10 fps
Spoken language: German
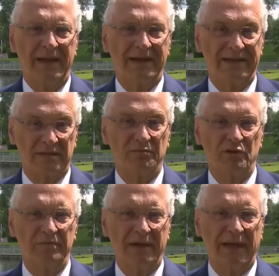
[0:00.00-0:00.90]
Äh, das
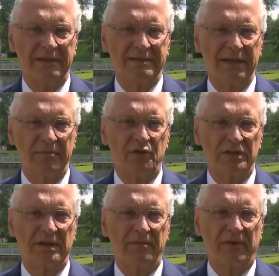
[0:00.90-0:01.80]
muss man ernst nehmen und
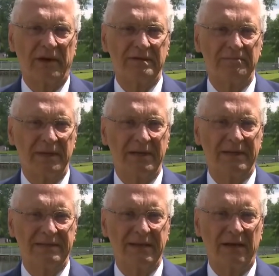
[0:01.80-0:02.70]
deshalb war es mir in den
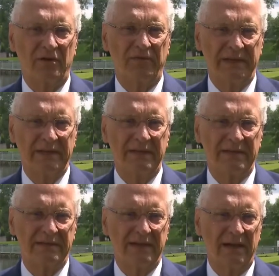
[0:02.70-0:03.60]
letzten Jahren auch wichtig,
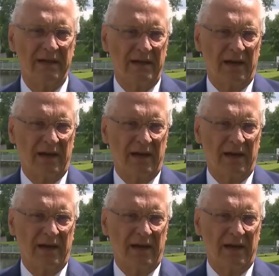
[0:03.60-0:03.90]
dass ja